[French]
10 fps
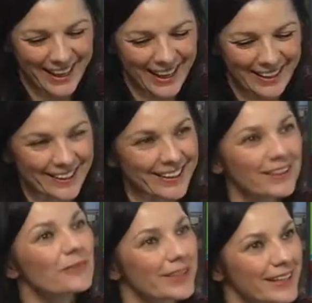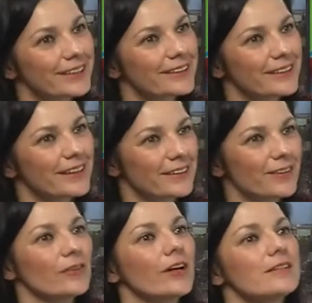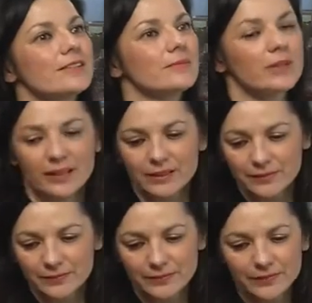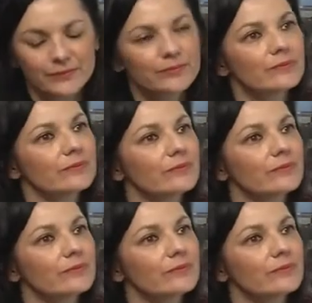Ah, pardon, je me permets. il y a aussi le cinéma de